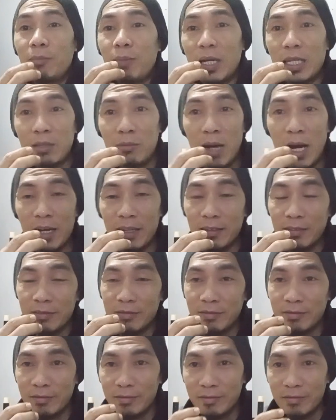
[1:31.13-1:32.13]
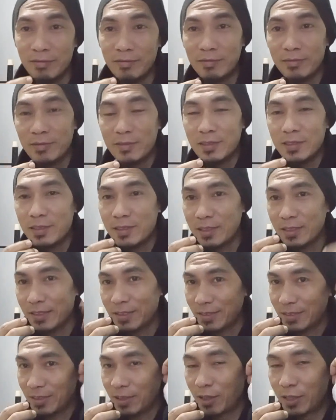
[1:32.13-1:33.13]
Apa nih bang?
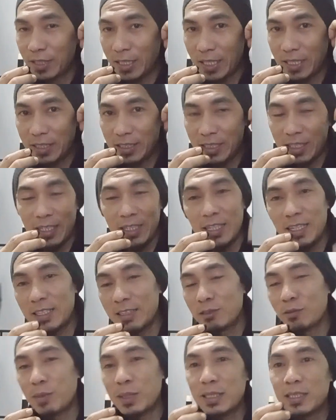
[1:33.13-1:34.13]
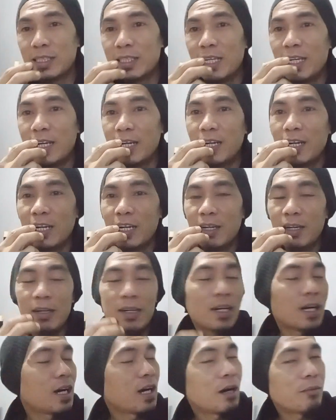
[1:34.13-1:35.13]
Oh ya ini saya cuma tidak
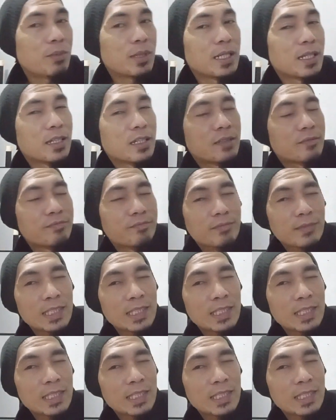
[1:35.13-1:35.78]
apa ya.